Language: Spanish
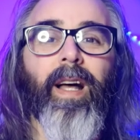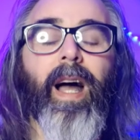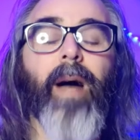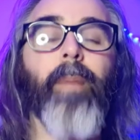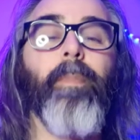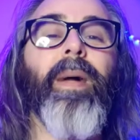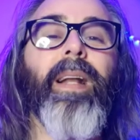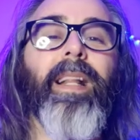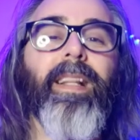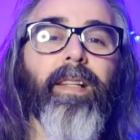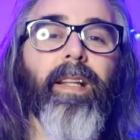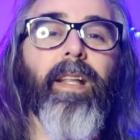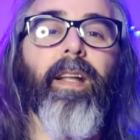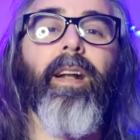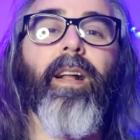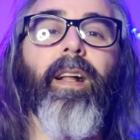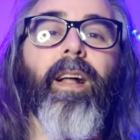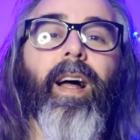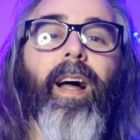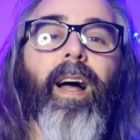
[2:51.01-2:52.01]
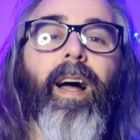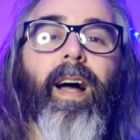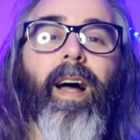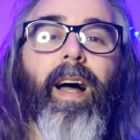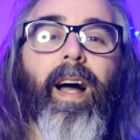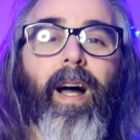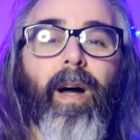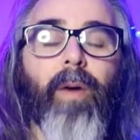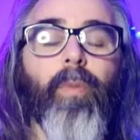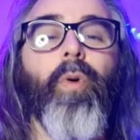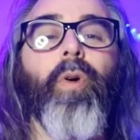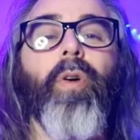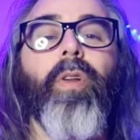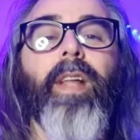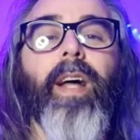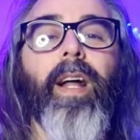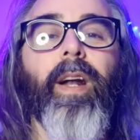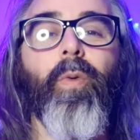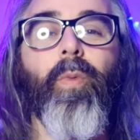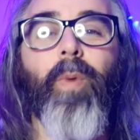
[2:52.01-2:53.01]
Aprender a
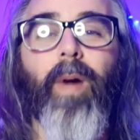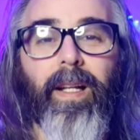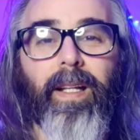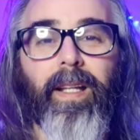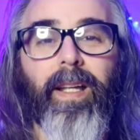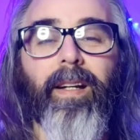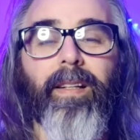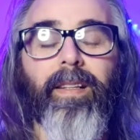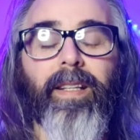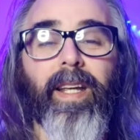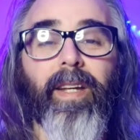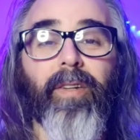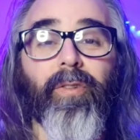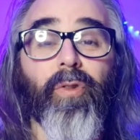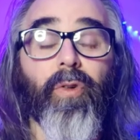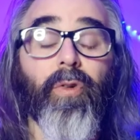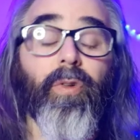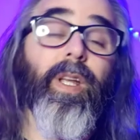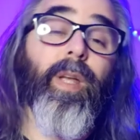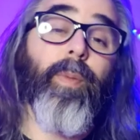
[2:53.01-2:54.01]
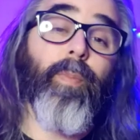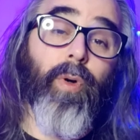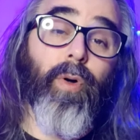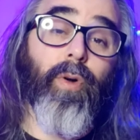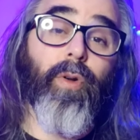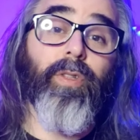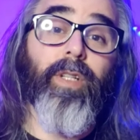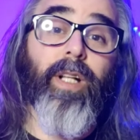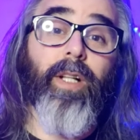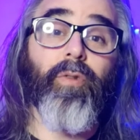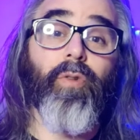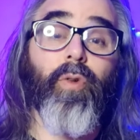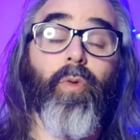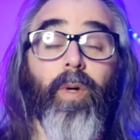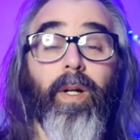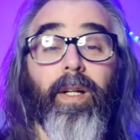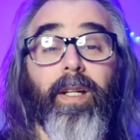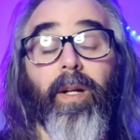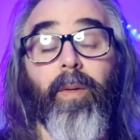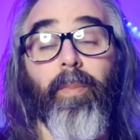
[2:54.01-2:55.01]
abordar cualquier texto y por lo tanto
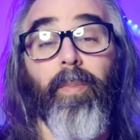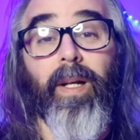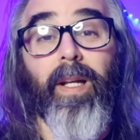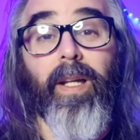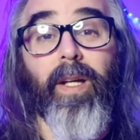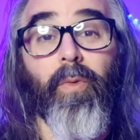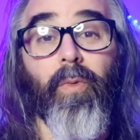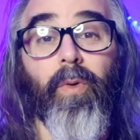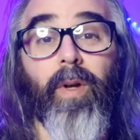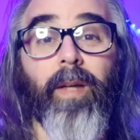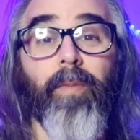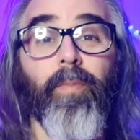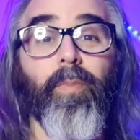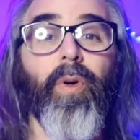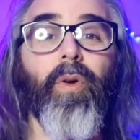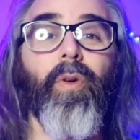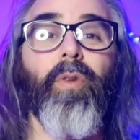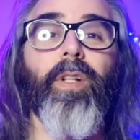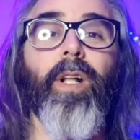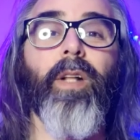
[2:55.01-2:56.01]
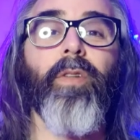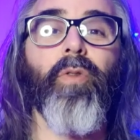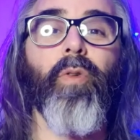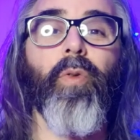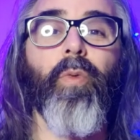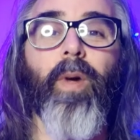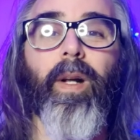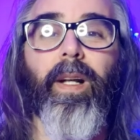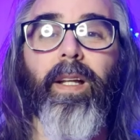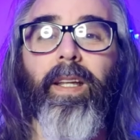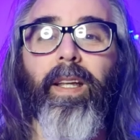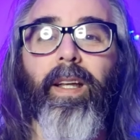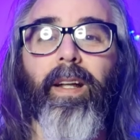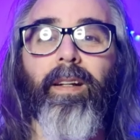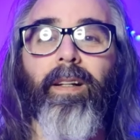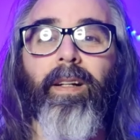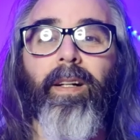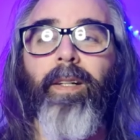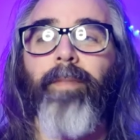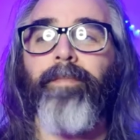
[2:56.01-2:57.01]
cualquier película y por lo tanto
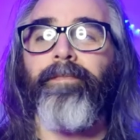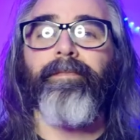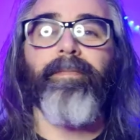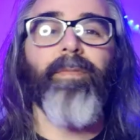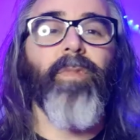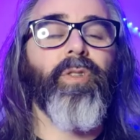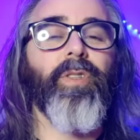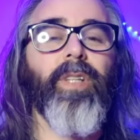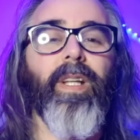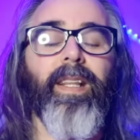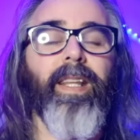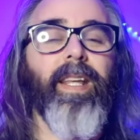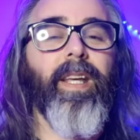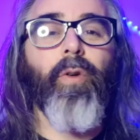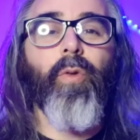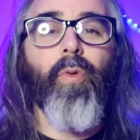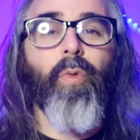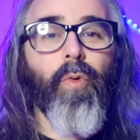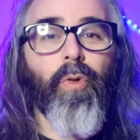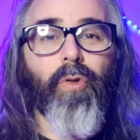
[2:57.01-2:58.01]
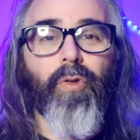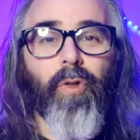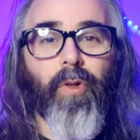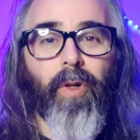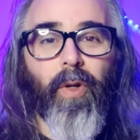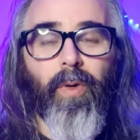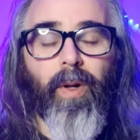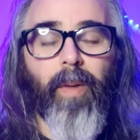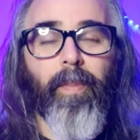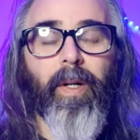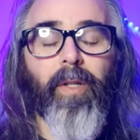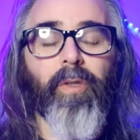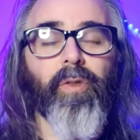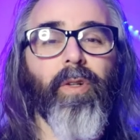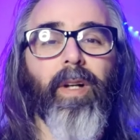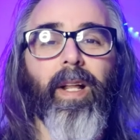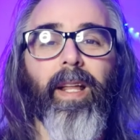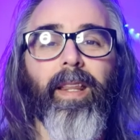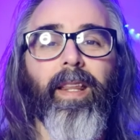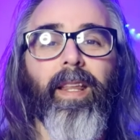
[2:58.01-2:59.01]
cualquier, no sé, discurso que una
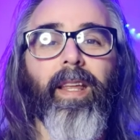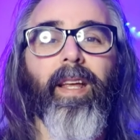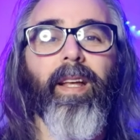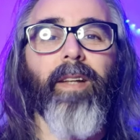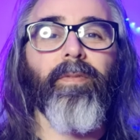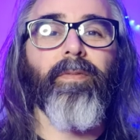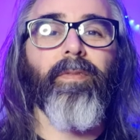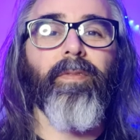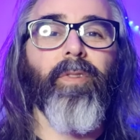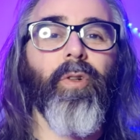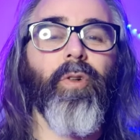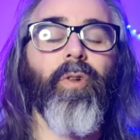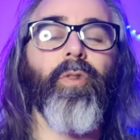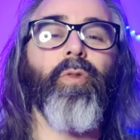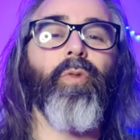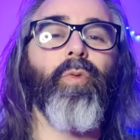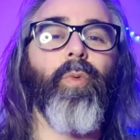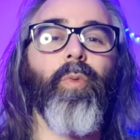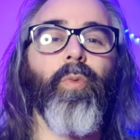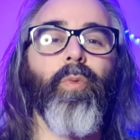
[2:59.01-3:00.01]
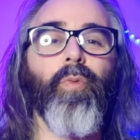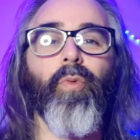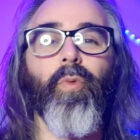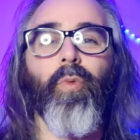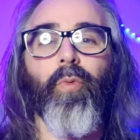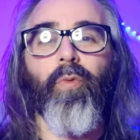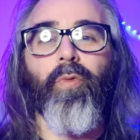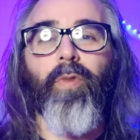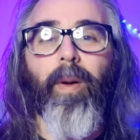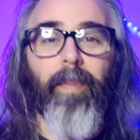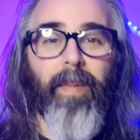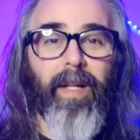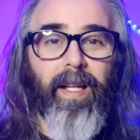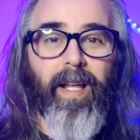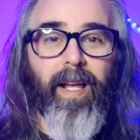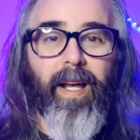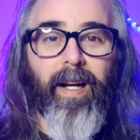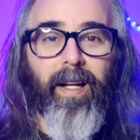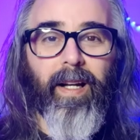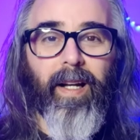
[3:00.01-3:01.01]
persona dé, ¿no? Tu, tu
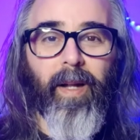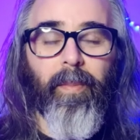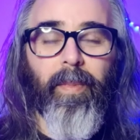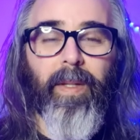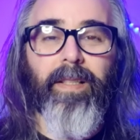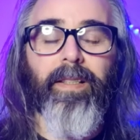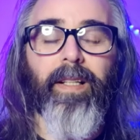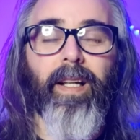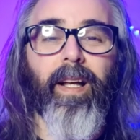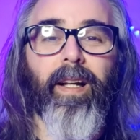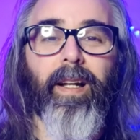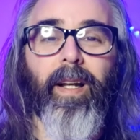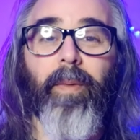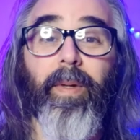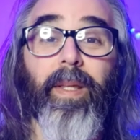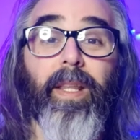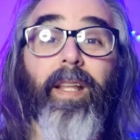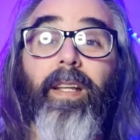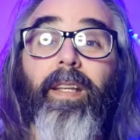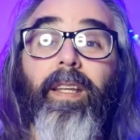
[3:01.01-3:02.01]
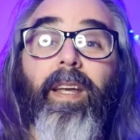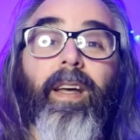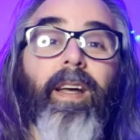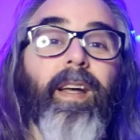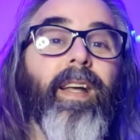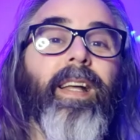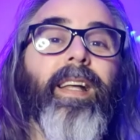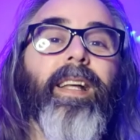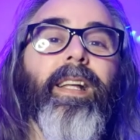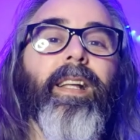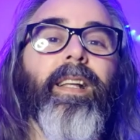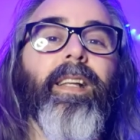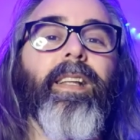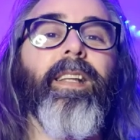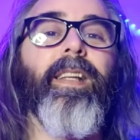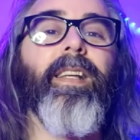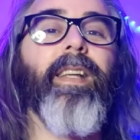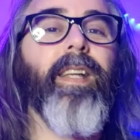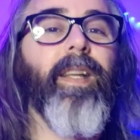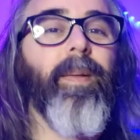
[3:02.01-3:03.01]
familiar en la mesa navideña
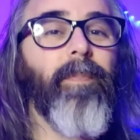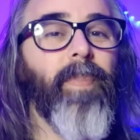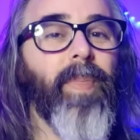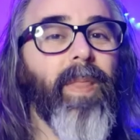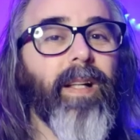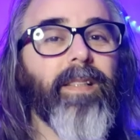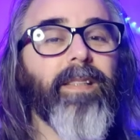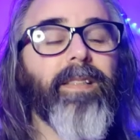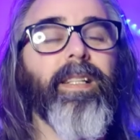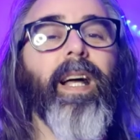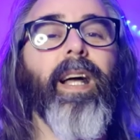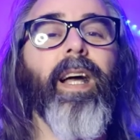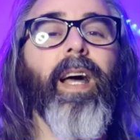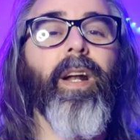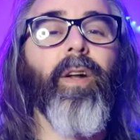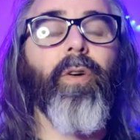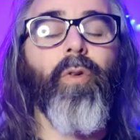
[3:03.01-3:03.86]
y sacar